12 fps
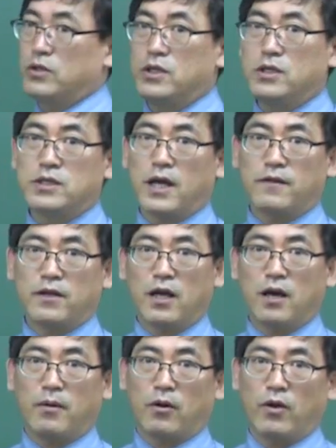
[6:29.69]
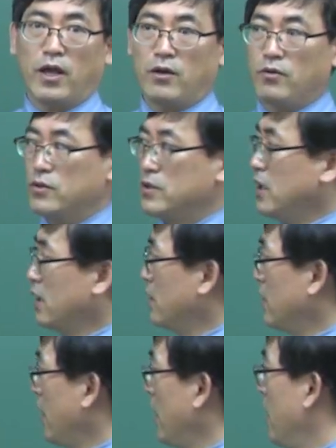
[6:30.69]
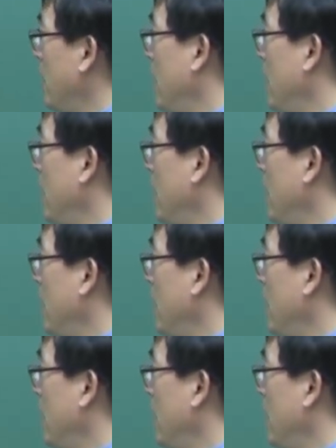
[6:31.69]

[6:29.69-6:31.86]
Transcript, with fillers: 질산기가 바로 NO3가 되는데